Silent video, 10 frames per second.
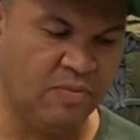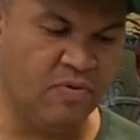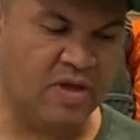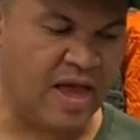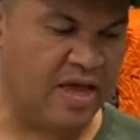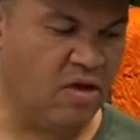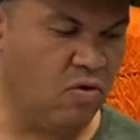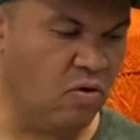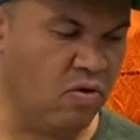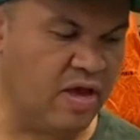Porque aqui eu
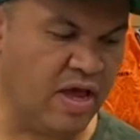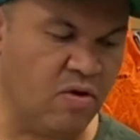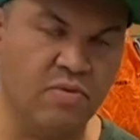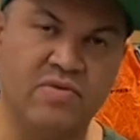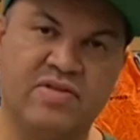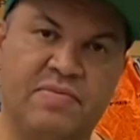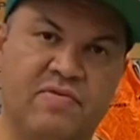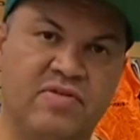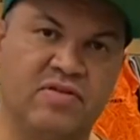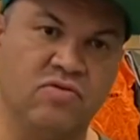coloquei, como eu mostrei para
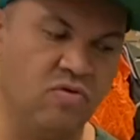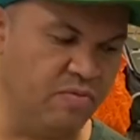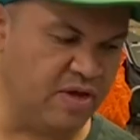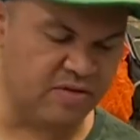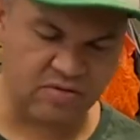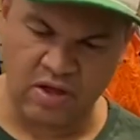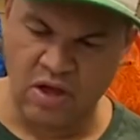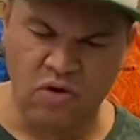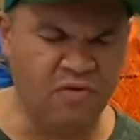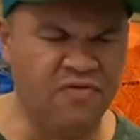vocês no começo,
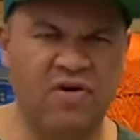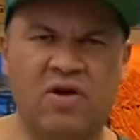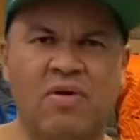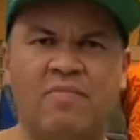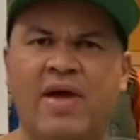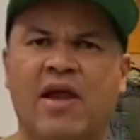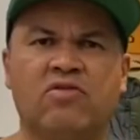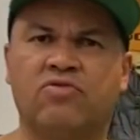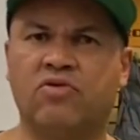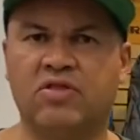o fogão
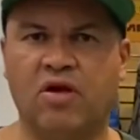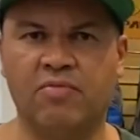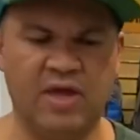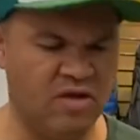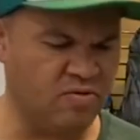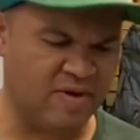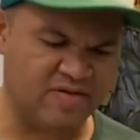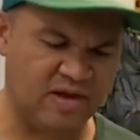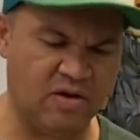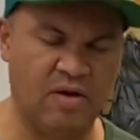aberto totalmente, o
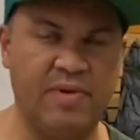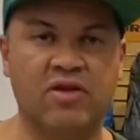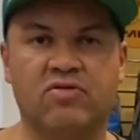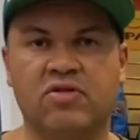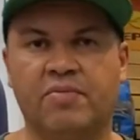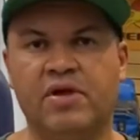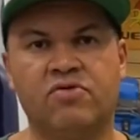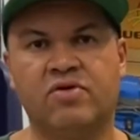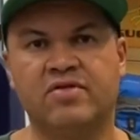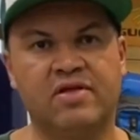maçarico aberto totalmente,
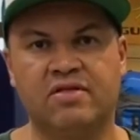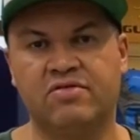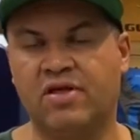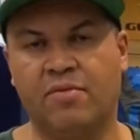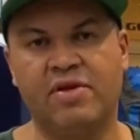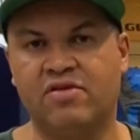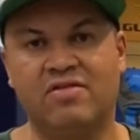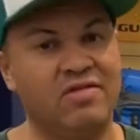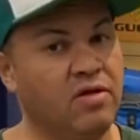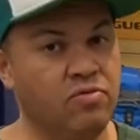coisa que geralmente a
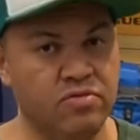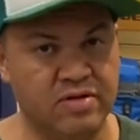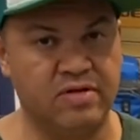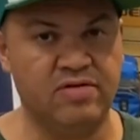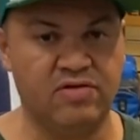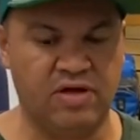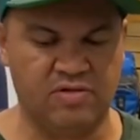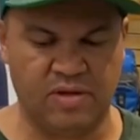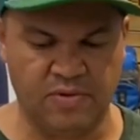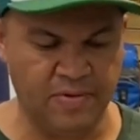gente não usa desse
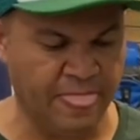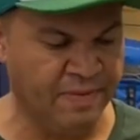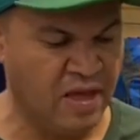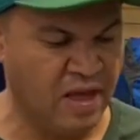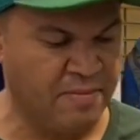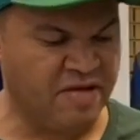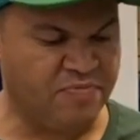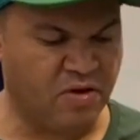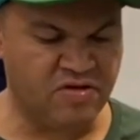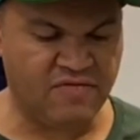jeito, tá bom? Mas
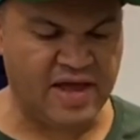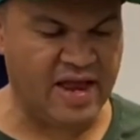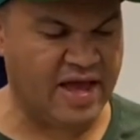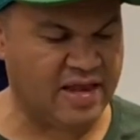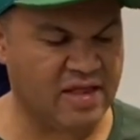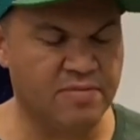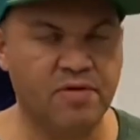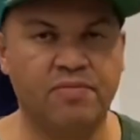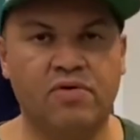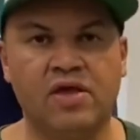pode variar também
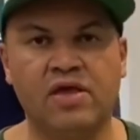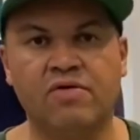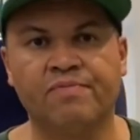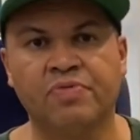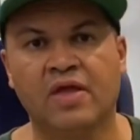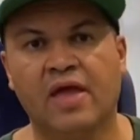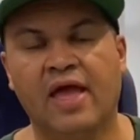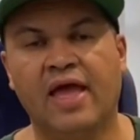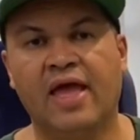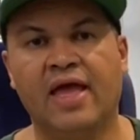um pouquinho
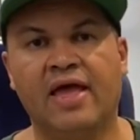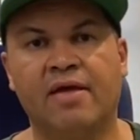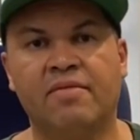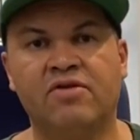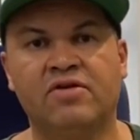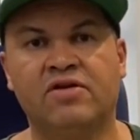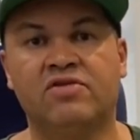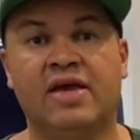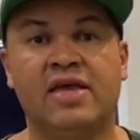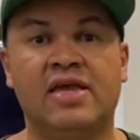é,
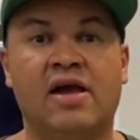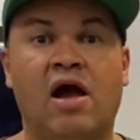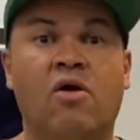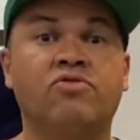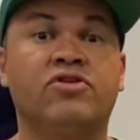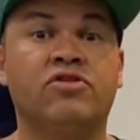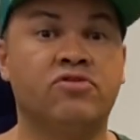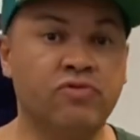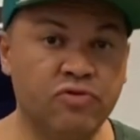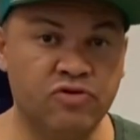mediante aí a
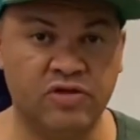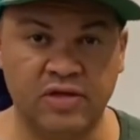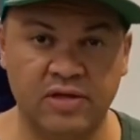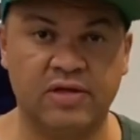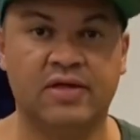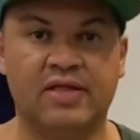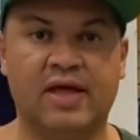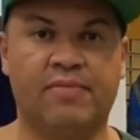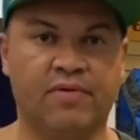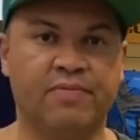altitude,
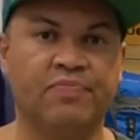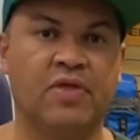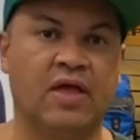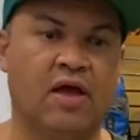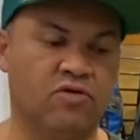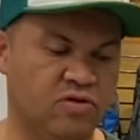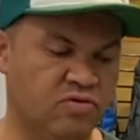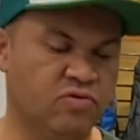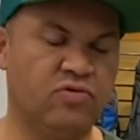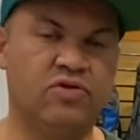tá bom?
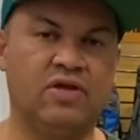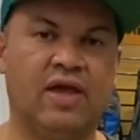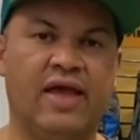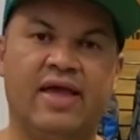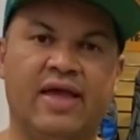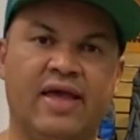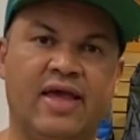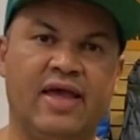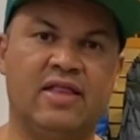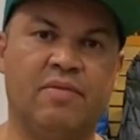altitude,
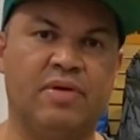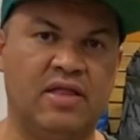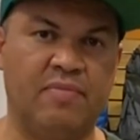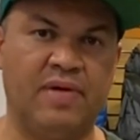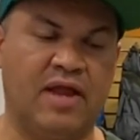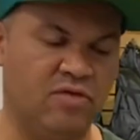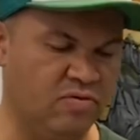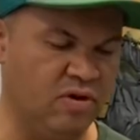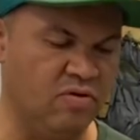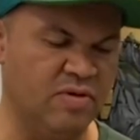é, é, também
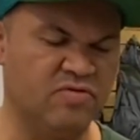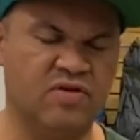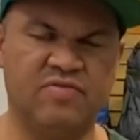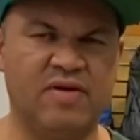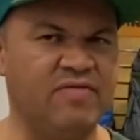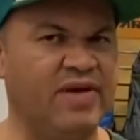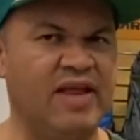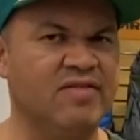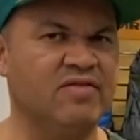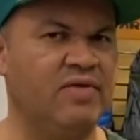temperatura, algumas coisas, mas a
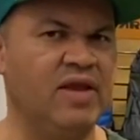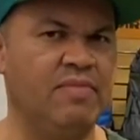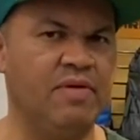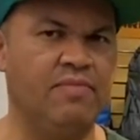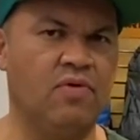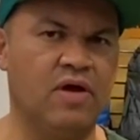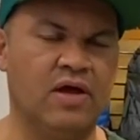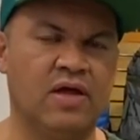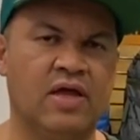variação ali é bem pouca.